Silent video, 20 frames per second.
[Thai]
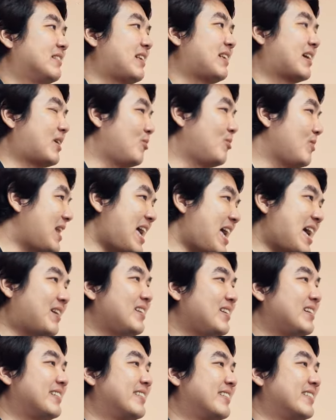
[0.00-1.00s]
แต่เขาแลก
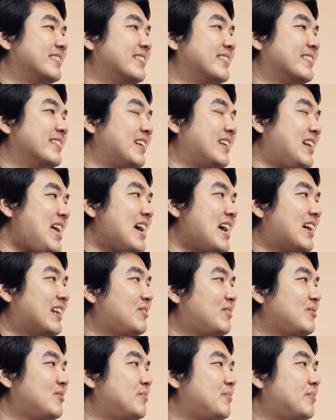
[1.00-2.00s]
เลยแลก
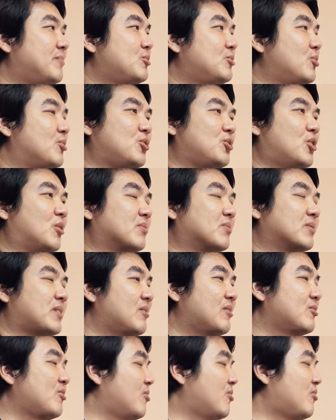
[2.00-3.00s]
แล้วจุดจบ
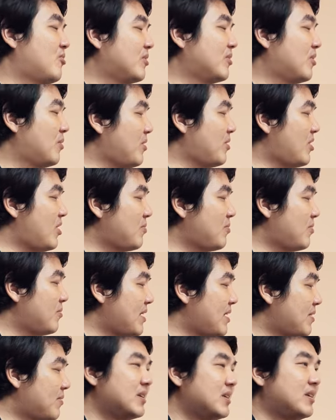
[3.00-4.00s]
ทั้งสองคนของพ่อผม
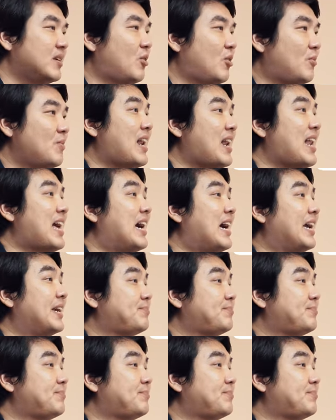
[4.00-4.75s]
แม่ผมคือล้มละลาย